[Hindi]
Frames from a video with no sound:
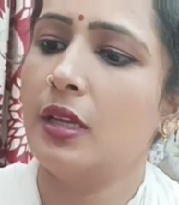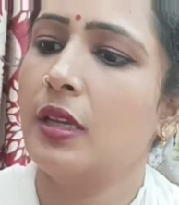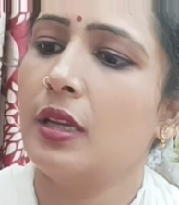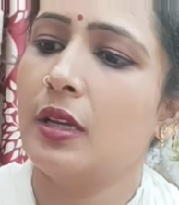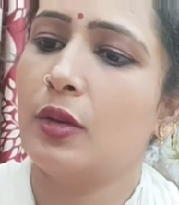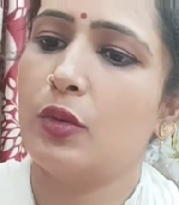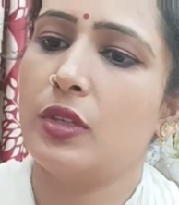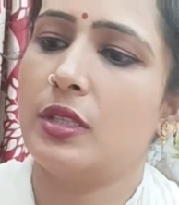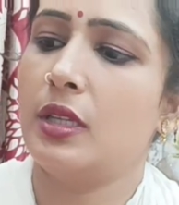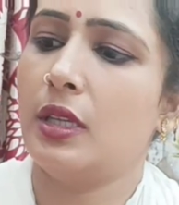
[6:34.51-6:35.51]
तो इस
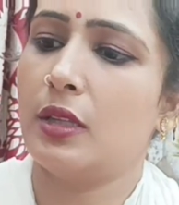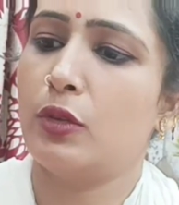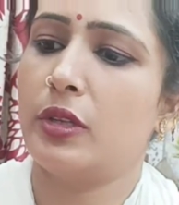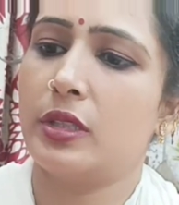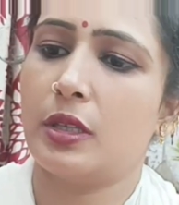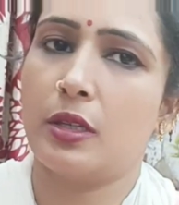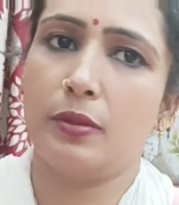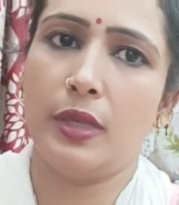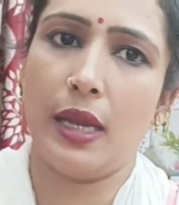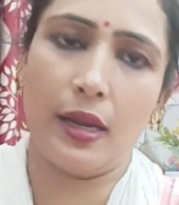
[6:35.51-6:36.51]
सब के लिए लोग
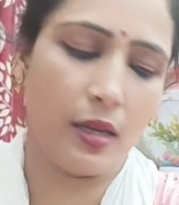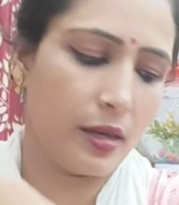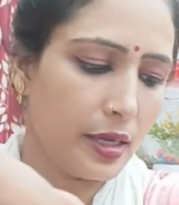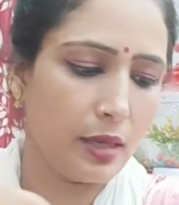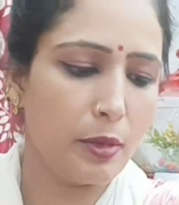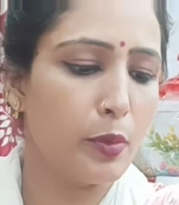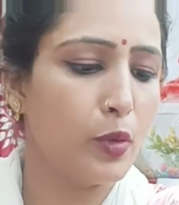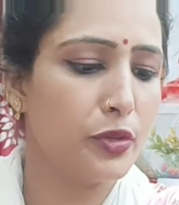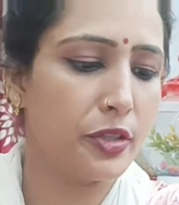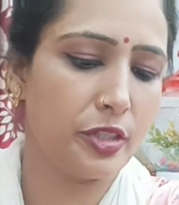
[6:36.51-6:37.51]
लगाया जाता है इसको
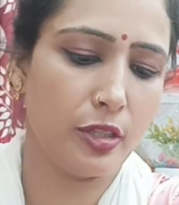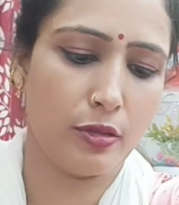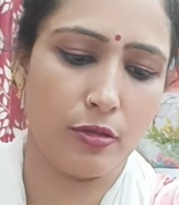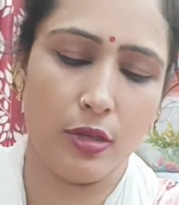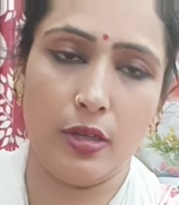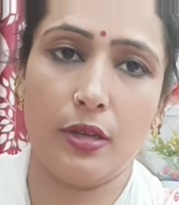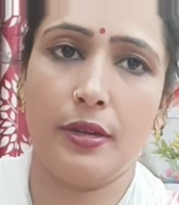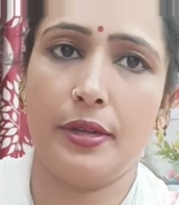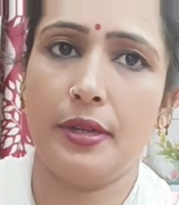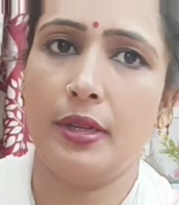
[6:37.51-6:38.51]
लगाते हैं हम लोग भी
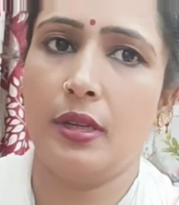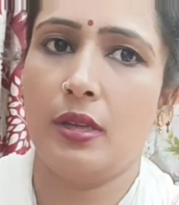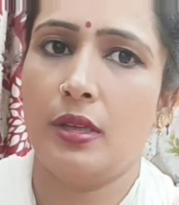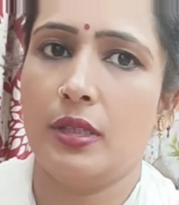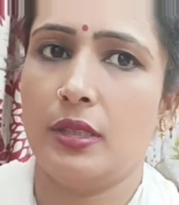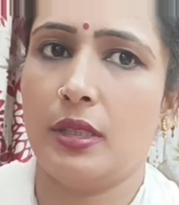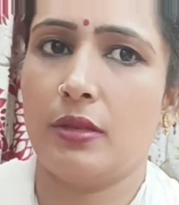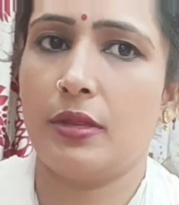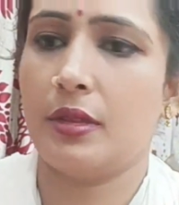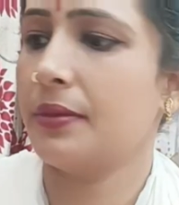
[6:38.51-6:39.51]
चाहे आप लोग भी
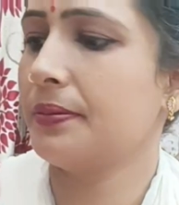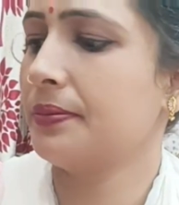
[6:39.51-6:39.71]
लगाइएगा